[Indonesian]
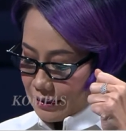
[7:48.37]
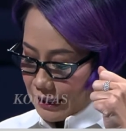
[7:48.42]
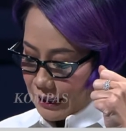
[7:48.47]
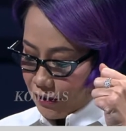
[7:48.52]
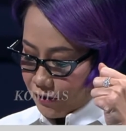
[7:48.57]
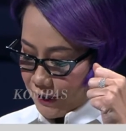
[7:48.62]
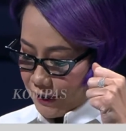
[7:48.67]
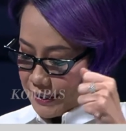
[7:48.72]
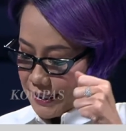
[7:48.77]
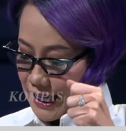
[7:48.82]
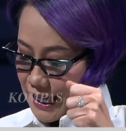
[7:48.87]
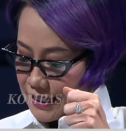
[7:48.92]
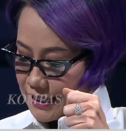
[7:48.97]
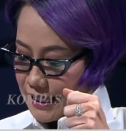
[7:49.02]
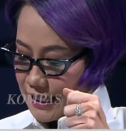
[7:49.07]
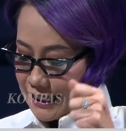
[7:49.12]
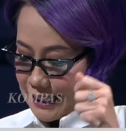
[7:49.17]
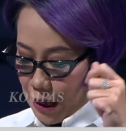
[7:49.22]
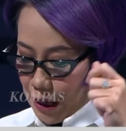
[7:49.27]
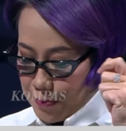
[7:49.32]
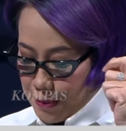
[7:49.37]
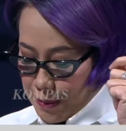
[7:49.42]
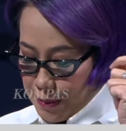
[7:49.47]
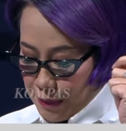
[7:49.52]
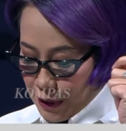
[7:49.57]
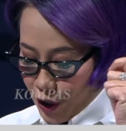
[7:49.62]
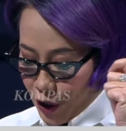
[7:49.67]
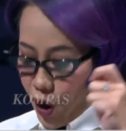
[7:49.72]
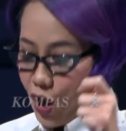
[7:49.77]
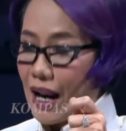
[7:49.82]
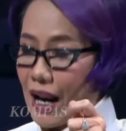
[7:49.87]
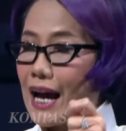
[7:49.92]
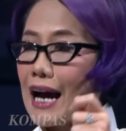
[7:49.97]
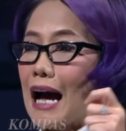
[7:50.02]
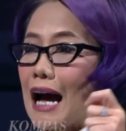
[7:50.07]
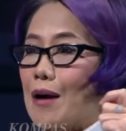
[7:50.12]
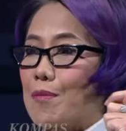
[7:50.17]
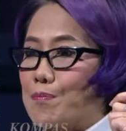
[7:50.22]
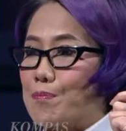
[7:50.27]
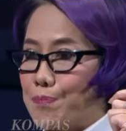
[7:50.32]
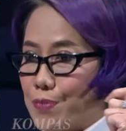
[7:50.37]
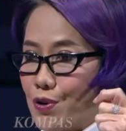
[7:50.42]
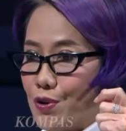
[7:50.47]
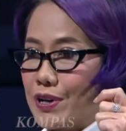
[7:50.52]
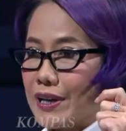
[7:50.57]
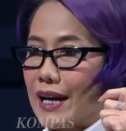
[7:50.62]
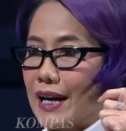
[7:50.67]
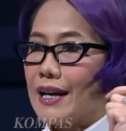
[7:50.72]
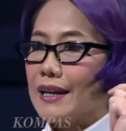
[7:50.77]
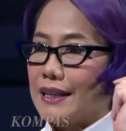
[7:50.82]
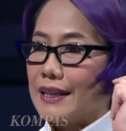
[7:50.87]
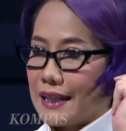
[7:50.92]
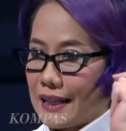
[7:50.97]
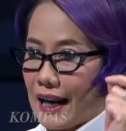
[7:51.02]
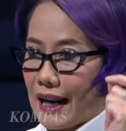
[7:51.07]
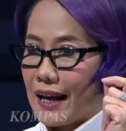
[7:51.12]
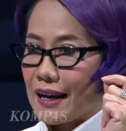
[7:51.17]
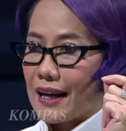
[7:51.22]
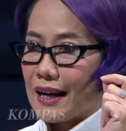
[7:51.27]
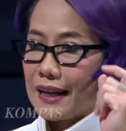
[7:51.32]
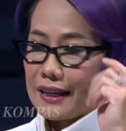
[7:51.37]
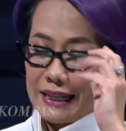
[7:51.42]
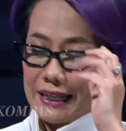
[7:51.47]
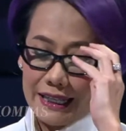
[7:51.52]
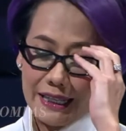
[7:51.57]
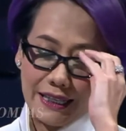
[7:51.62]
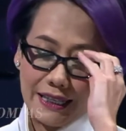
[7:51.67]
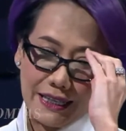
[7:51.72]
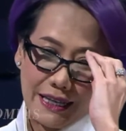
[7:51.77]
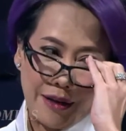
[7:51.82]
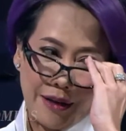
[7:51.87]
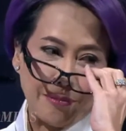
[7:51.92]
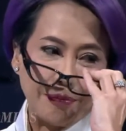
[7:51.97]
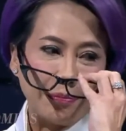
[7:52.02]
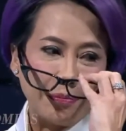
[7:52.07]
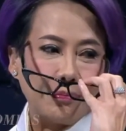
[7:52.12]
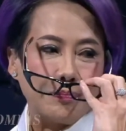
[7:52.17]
investasi tapi menolak kampungnya dihilangkan. Ini dia.